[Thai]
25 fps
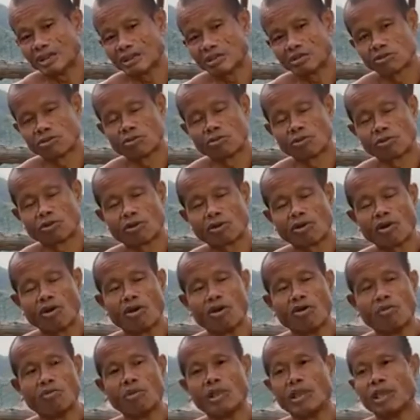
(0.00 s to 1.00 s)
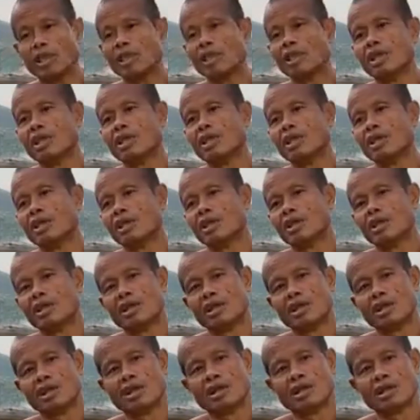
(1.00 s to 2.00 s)
การนี่แหละสุขก็มี
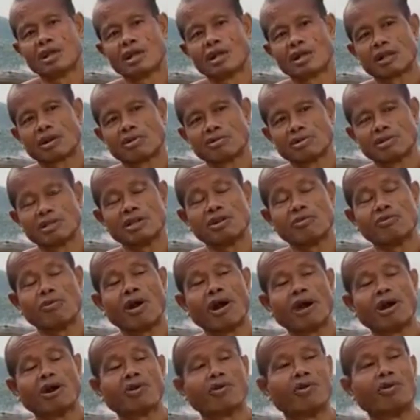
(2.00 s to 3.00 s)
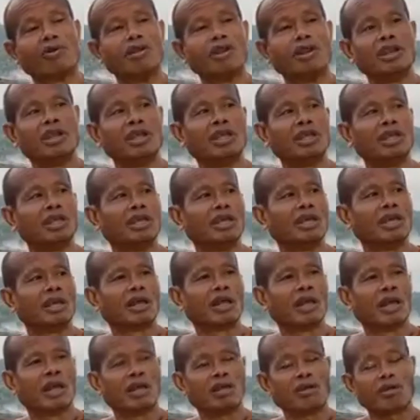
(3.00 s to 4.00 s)
ก็ชื่อว่าคน
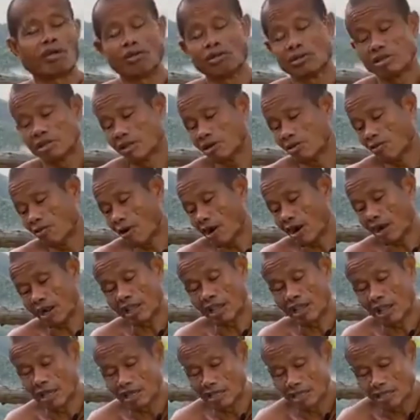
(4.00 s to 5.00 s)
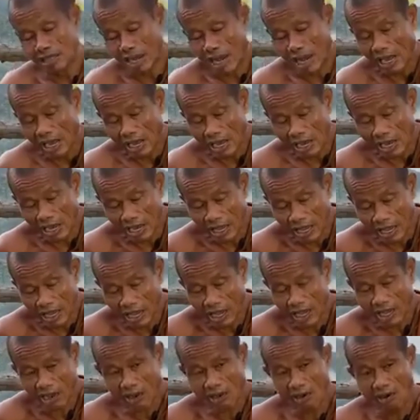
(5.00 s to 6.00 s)
ดีและก็ชื่อว่าแก่นสาร
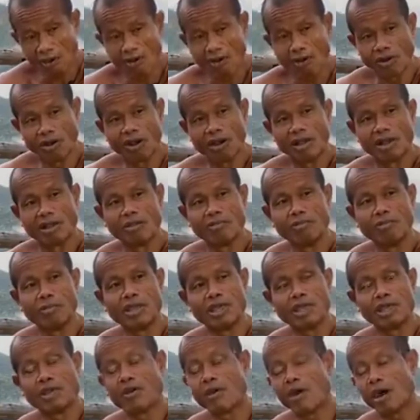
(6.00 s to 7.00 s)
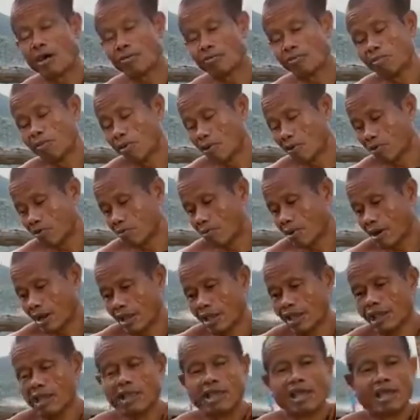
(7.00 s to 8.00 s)
และก็มีความ
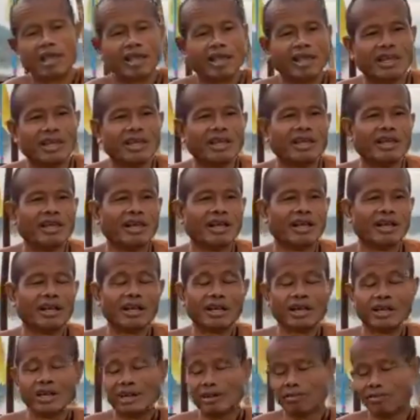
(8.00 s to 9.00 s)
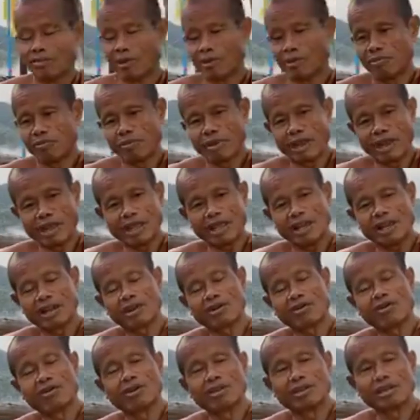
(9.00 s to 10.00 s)
ปลอดภัยเออปลอด
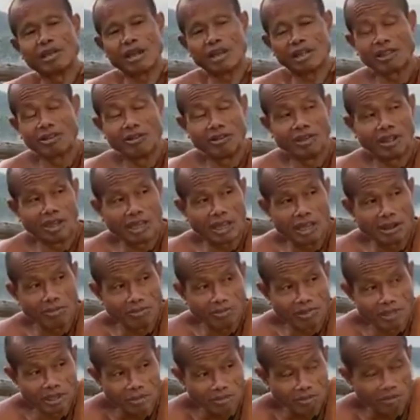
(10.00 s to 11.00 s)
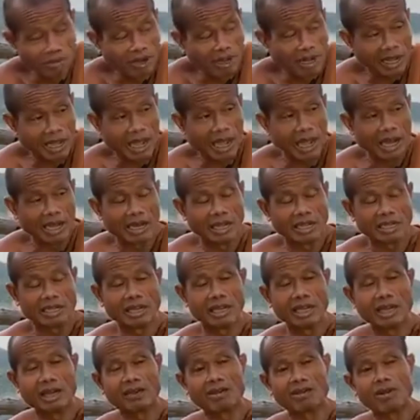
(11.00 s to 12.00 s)
ภัยและคนตั้งอยู่ในธรรมสิบประ
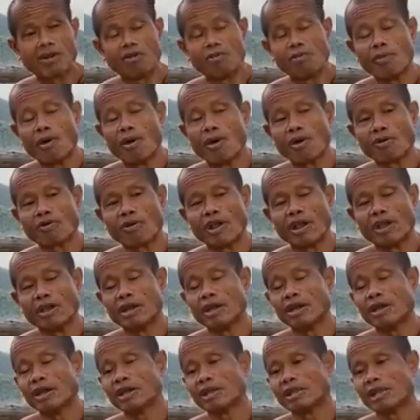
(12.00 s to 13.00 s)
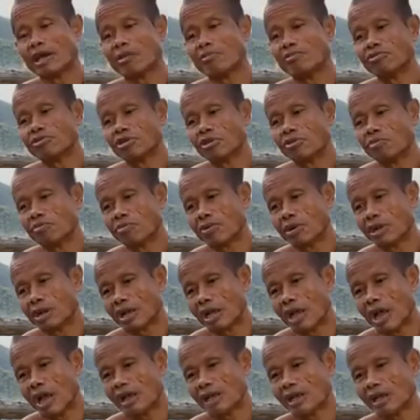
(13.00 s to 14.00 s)
การนี้ฉะนั้นก็บอกไว้เด้อธรรม
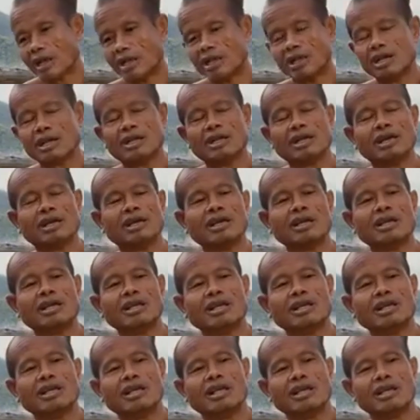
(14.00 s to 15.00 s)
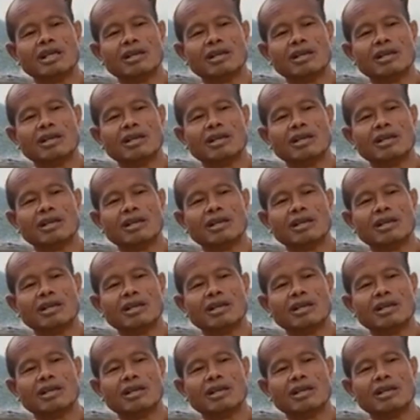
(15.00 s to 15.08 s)
สิบประการนี้เด้อ